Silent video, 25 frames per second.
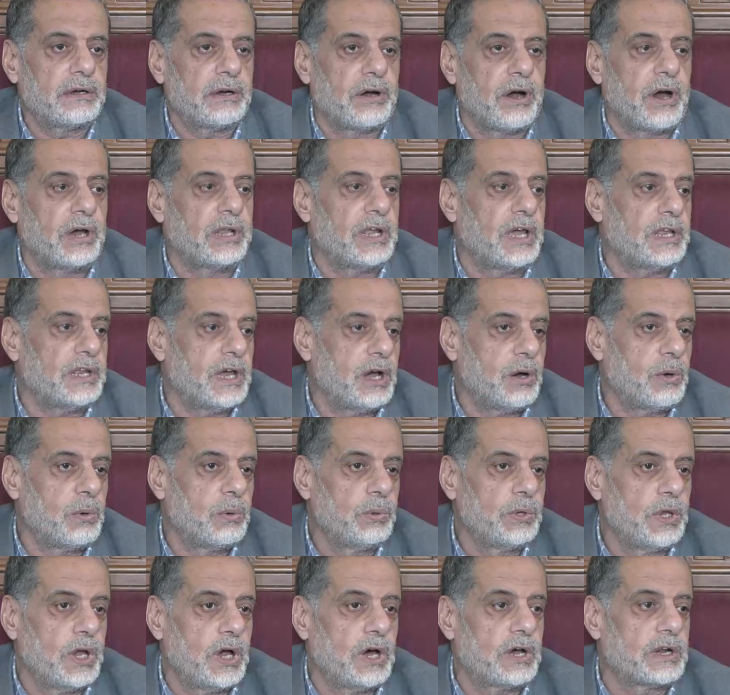قال
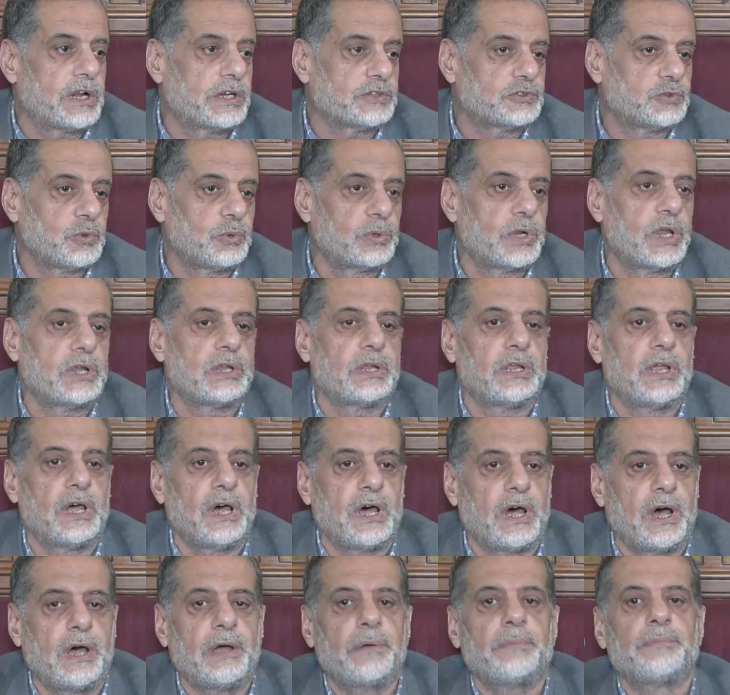له يا رسول
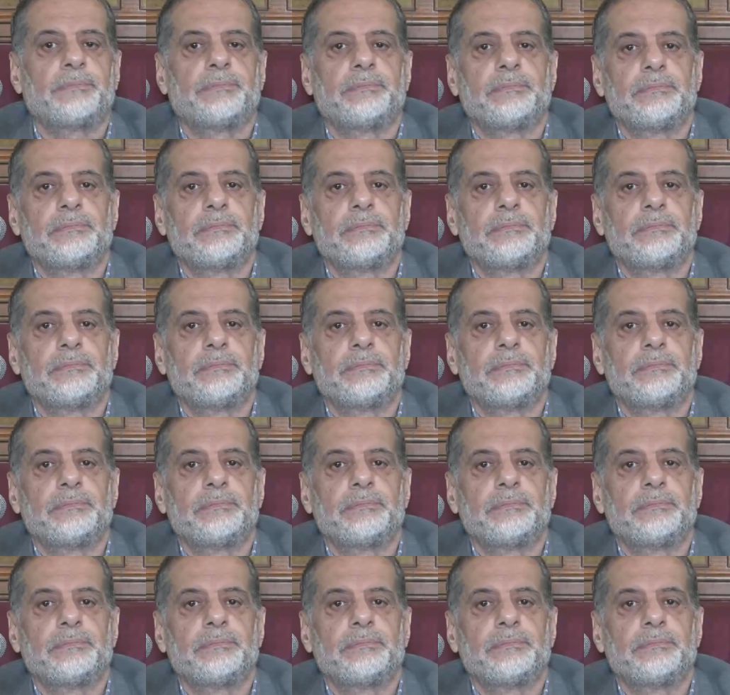الله